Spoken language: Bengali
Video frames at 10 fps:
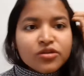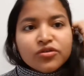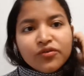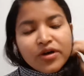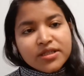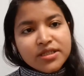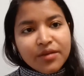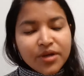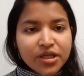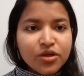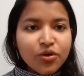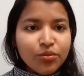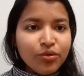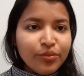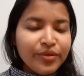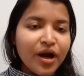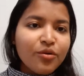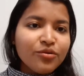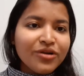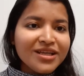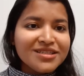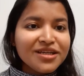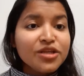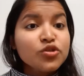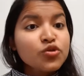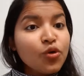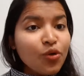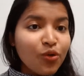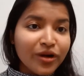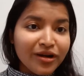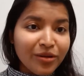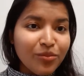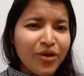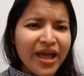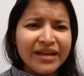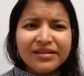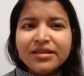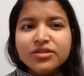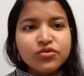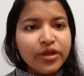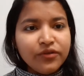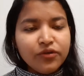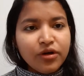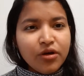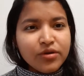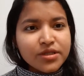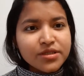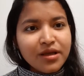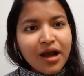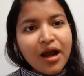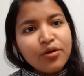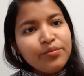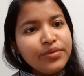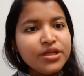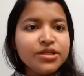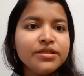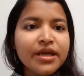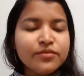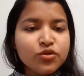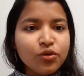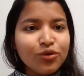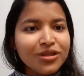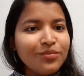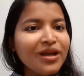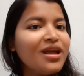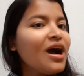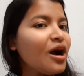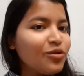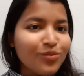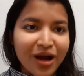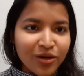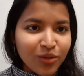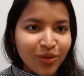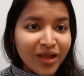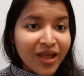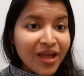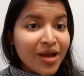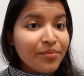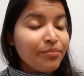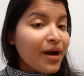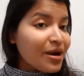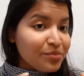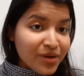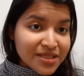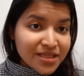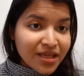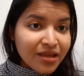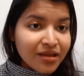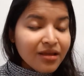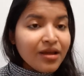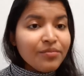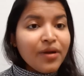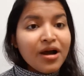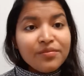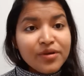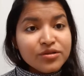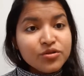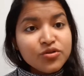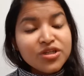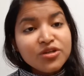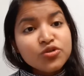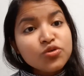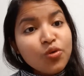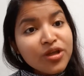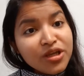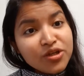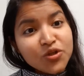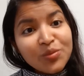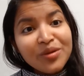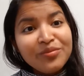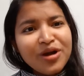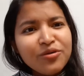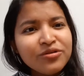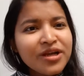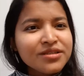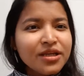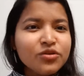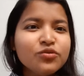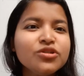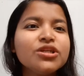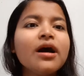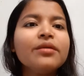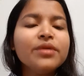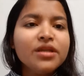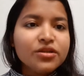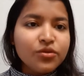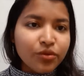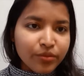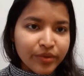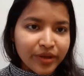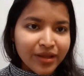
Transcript: সো ফার্স্টে আমরা কি করব ব্রাউন রাইসটাকে সোক করে রাখবো অ্যাটলিস্ট টোয়েন্টি ফোর আওয়ার্স আরও বেশি টাইম সোক করতে পারলে আরও ভালো পারপাস কি পারপাস হচ্ছে সোকিংয়ের সময় ব্রাউন রাইস একটু জার্মিনেট করবে